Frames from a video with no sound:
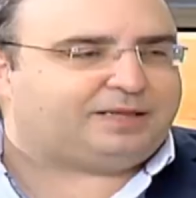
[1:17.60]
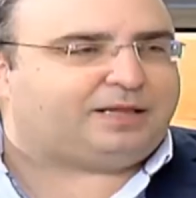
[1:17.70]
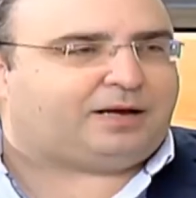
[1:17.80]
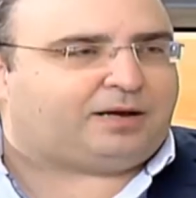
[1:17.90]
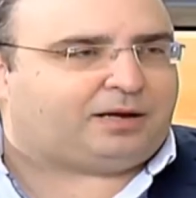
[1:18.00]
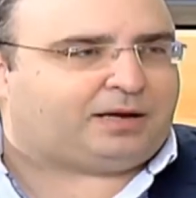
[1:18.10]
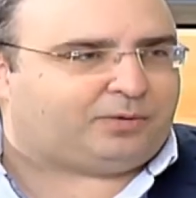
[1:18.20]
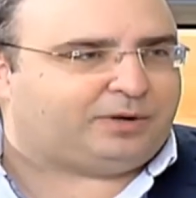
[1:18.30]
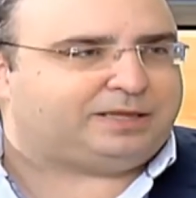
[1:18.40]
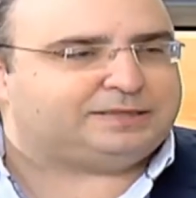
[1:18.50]

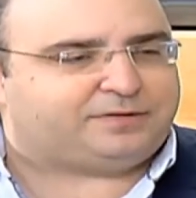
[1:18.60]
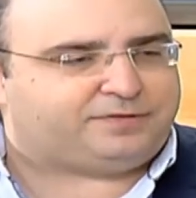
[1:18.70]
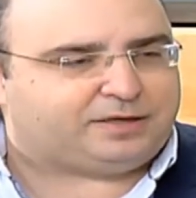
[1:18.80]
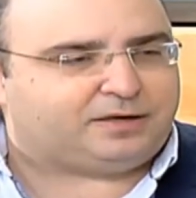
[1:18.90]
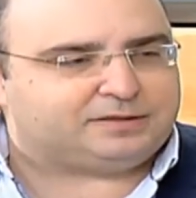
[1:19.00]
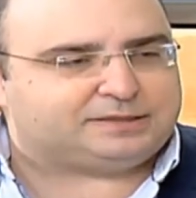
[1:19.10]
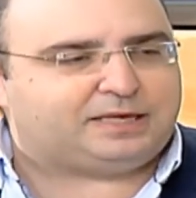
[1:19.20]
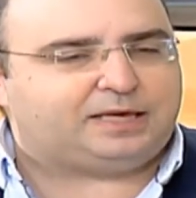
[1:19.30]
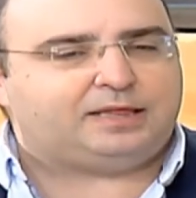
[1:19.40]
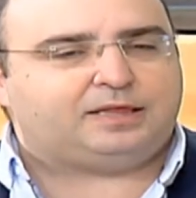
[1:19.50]
الأحوال إذا في كانسر
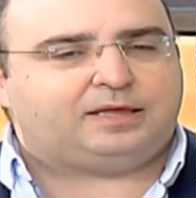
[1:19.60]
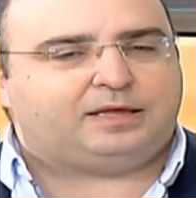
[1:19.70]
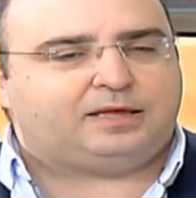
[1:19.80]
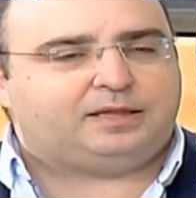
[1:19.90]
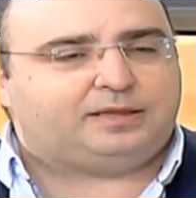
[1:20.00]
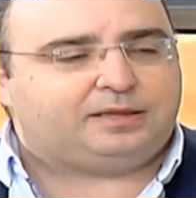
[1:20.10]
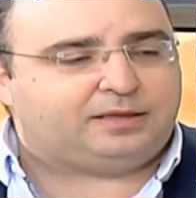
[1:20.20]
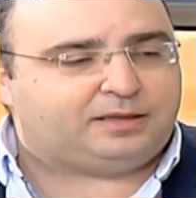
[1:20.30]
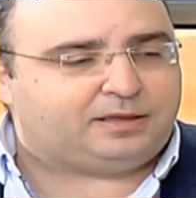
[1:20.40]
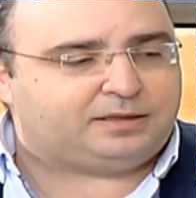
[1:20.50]
أه،
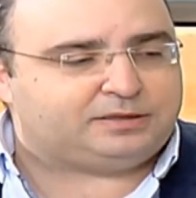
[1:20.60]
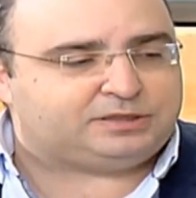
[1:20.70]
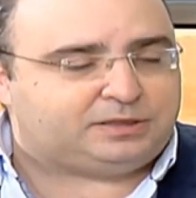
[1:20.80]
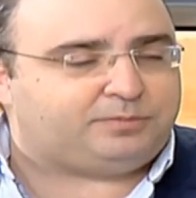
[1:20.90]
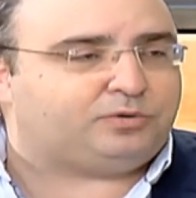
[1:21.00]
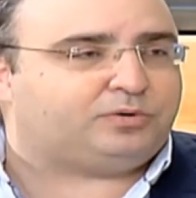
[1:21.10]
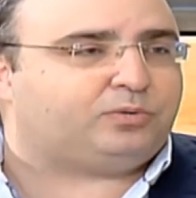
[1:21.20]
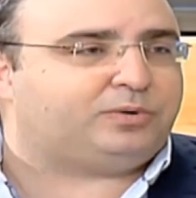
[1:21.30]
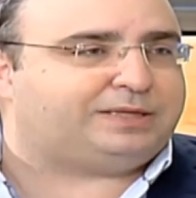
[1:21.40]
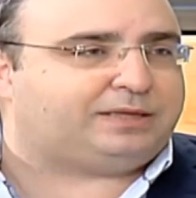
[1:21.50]
الشيميو
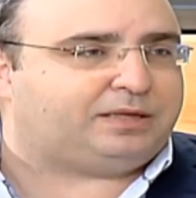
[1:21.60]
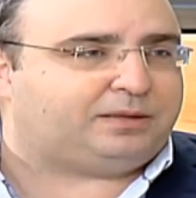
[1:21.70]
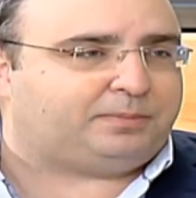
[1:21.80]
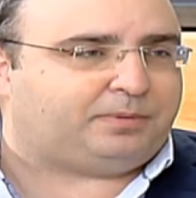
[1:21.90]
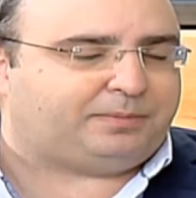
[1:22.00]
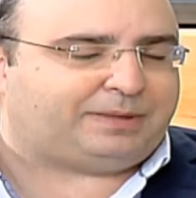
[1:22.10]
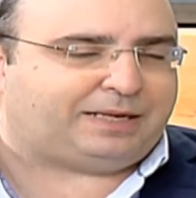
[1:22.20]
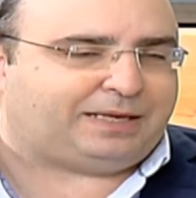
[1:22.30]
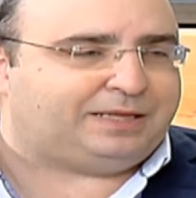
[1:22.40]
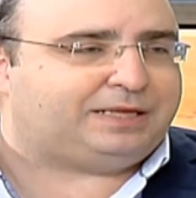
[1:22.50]
هو
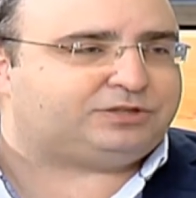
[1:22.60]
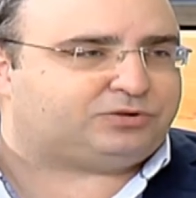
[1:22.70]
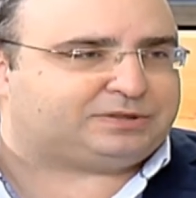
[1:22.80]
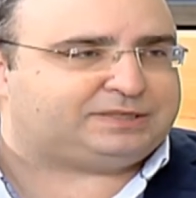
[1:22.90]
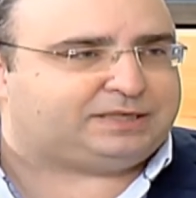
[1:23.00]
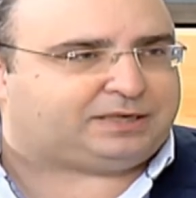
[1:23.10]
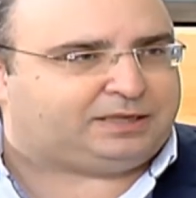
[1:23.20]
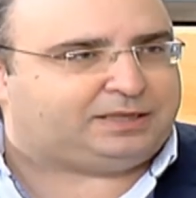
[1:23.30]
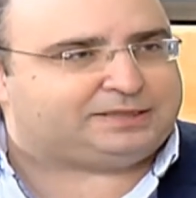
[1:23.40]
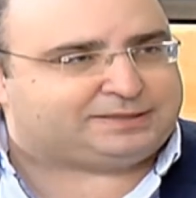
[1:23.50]
يعني علاج توكسيك
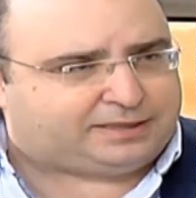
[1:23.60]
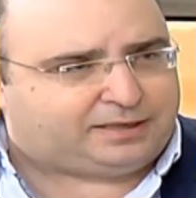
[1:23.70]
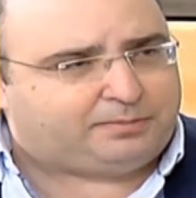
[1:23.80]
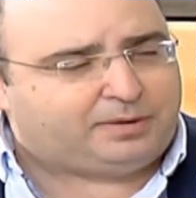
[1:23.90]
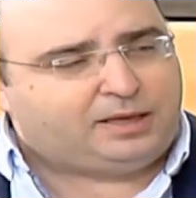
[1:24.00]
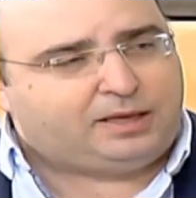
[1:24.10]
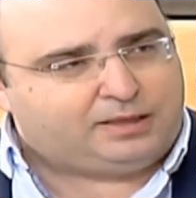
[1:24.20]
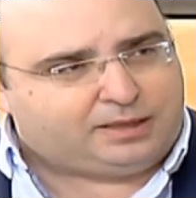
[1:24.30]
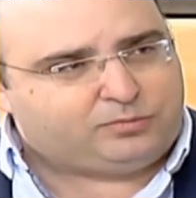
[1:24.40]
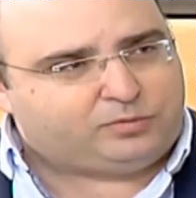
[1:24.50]
علاج سام
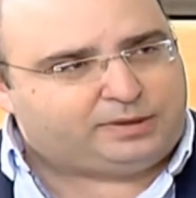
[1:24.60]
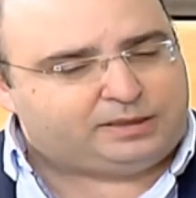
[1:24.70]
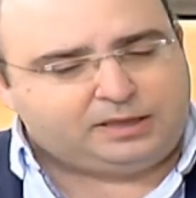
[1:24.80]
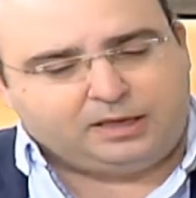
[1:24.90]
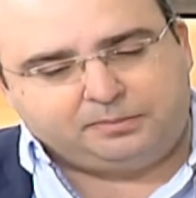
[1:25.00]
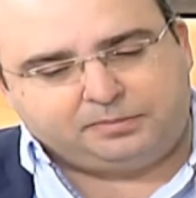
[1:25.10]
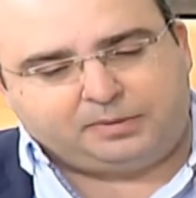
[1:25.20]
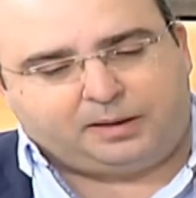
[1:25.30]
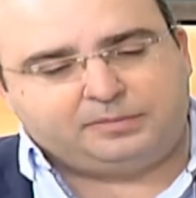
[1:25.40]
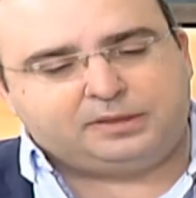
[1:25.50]
للمبيض
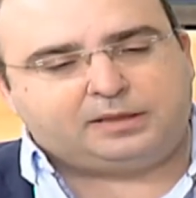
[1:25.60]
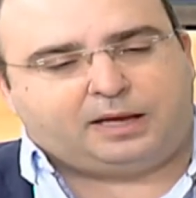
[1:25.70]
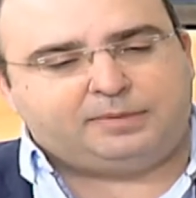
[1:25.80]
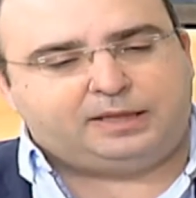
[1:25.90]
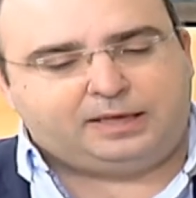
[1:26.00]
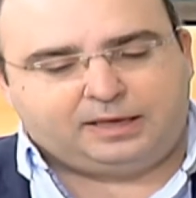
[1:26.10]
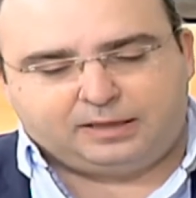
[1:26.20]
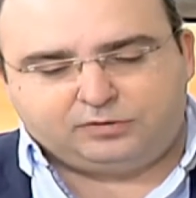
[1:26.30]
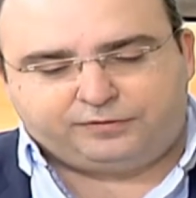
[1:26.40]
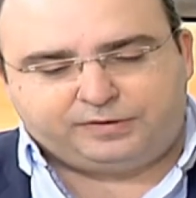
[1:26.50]
ما عم عم
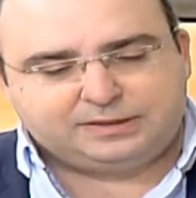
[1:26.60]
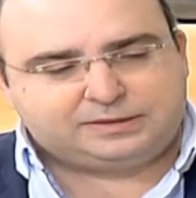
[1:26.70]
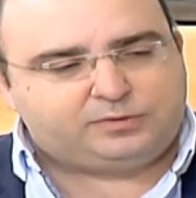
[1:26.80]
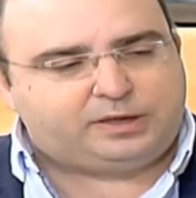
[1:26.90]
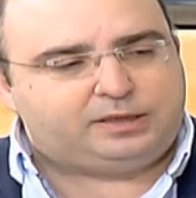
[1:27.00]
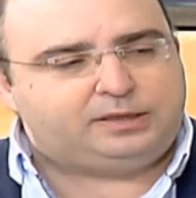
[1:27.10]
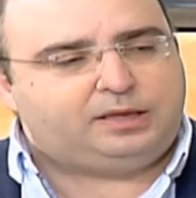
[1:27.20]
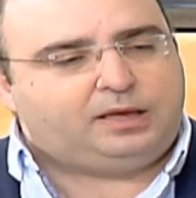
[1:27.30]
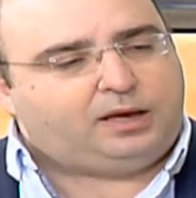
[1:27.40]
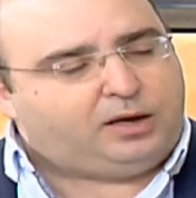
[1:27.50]
نلاقي إنه في نسوان
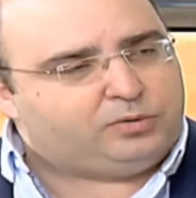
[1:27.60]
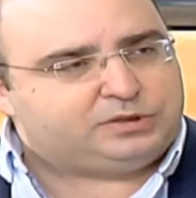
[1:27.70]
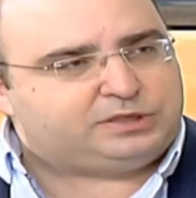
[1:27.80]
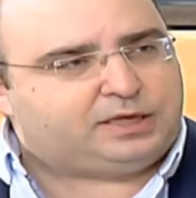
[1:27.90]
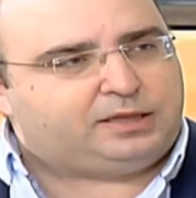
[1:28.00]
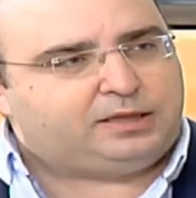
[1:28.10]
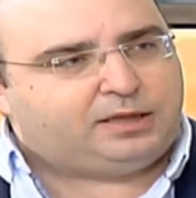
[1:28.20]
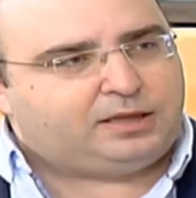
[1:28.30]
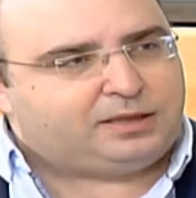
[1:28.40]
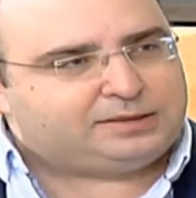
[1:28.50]
او رجال
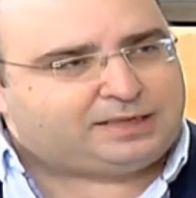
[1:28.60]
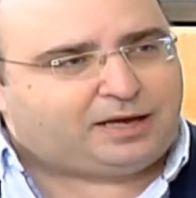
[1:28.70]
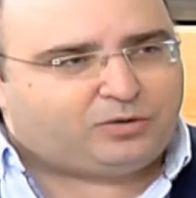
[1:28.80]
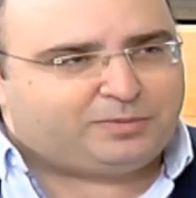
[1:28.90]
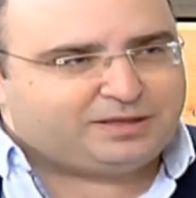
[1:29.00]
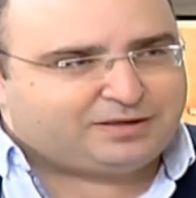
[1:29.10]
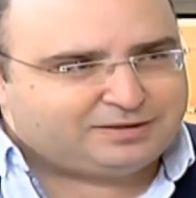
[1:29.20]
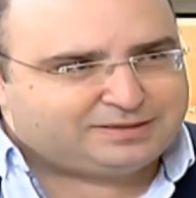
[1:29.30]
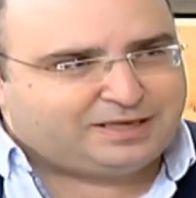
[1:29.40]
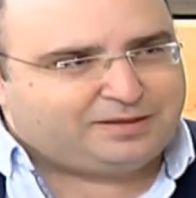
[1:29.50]
صحوا من
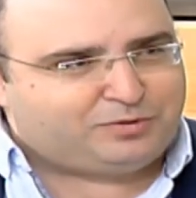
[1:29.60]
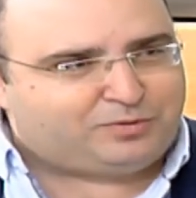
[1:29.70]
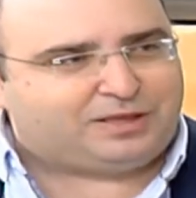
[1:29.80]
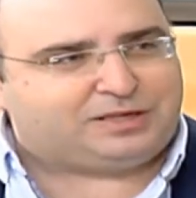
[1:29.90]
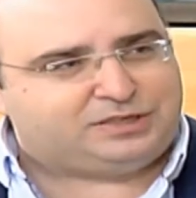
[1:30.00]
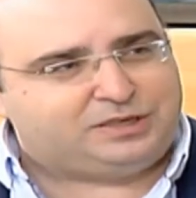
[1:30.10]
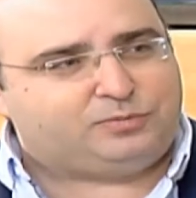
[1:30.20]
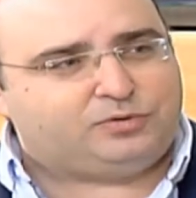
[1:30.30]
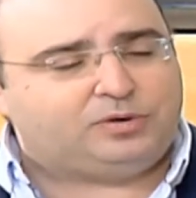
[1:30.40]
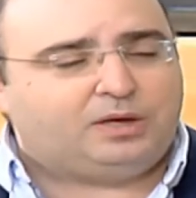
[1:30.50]
الكانسير من وراء
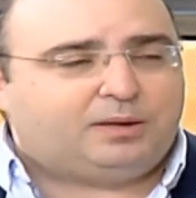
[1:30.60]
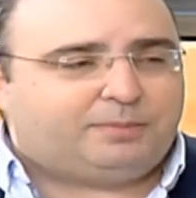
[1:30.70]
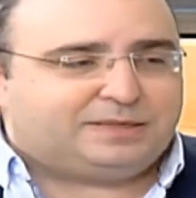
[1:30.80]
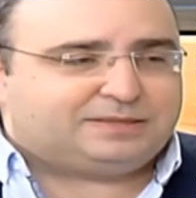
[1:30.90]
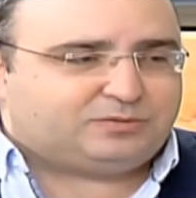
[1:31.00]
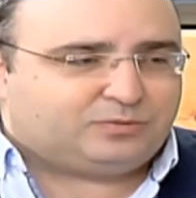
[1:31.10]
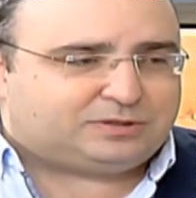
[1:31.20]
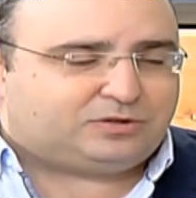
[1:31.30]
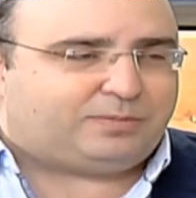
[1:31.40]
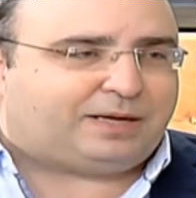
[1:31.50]
الشيميو بس
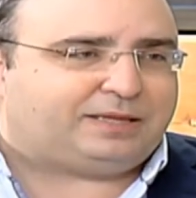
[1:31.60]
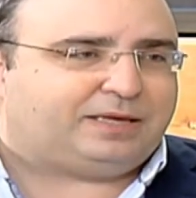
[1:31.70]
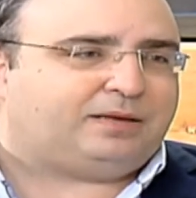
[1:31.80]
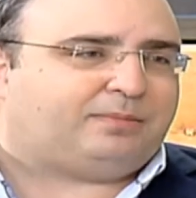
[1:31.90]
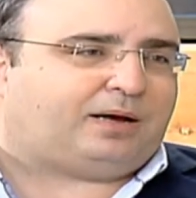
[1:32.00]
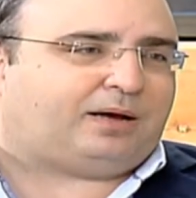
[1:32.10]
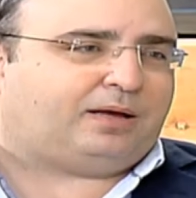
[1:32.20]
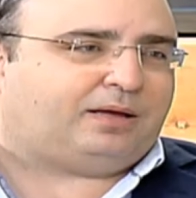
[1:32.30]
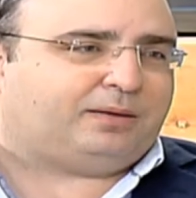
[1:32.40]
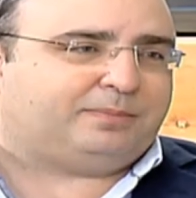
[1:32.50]
وصلوا بعدين مع
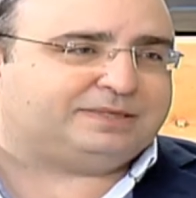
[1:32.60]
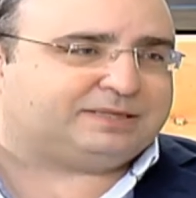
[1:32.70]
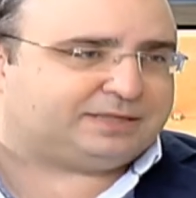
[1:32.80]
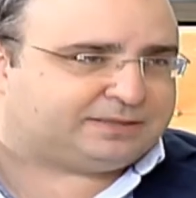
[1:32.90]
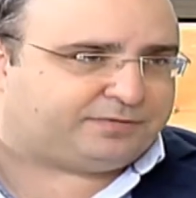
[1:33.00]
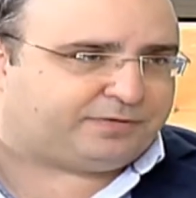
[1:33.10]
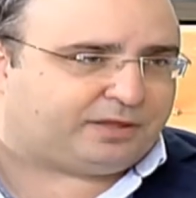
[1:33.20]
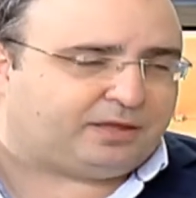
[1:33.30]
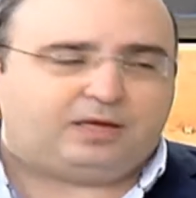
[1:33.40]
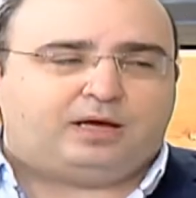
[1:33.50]
بذره
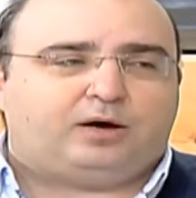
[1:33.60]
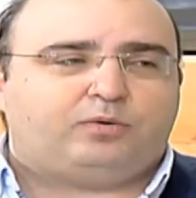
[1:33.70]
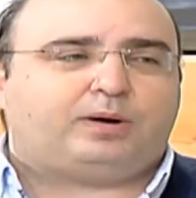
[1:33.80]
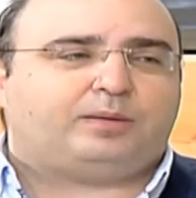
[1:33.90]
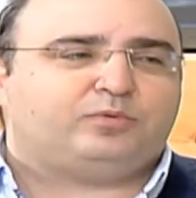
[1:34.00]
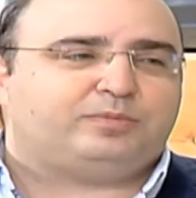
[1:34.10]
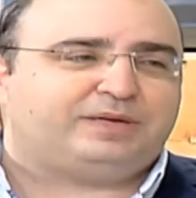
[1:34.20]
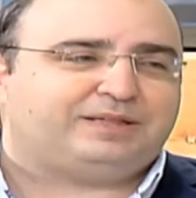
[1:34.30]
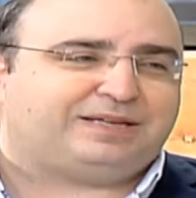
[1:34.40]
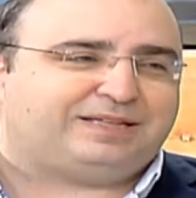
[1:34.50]
صفر او مع
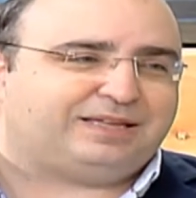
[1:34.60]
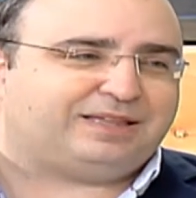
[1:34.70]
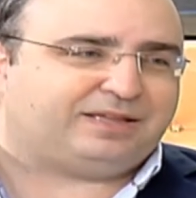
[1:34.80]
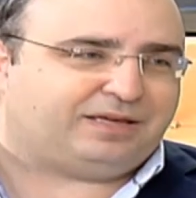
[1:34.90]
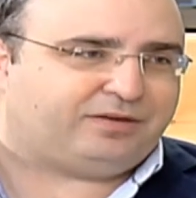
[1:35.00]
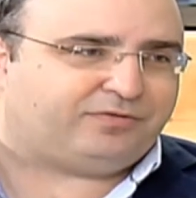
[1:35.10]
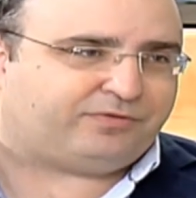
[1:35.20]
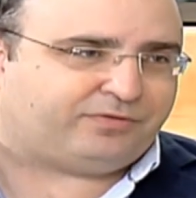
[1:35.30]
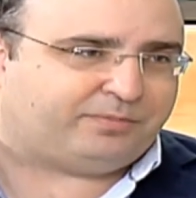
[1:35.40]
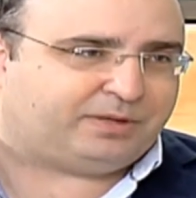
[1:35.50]
مبيض كثير
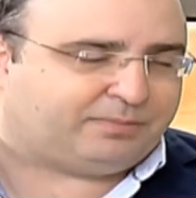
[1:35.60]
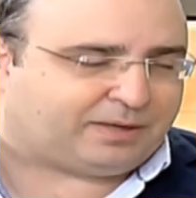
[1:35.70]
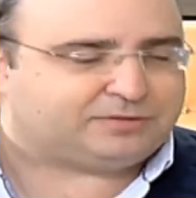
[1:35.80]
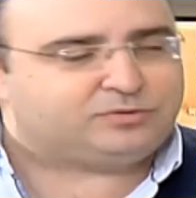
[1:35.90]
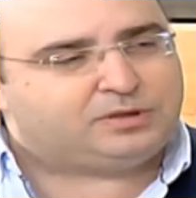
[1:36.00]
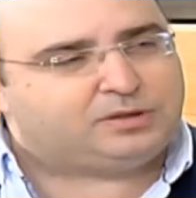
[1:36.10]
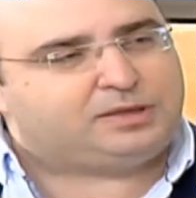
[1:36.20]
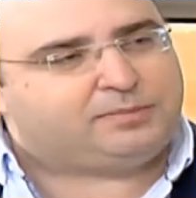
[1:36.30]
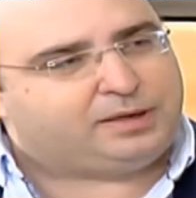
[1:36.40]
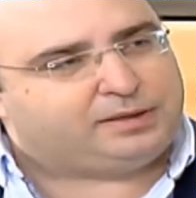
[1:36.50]
ضعيف من مخزون
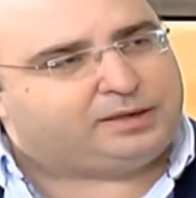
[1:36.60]
الاباضه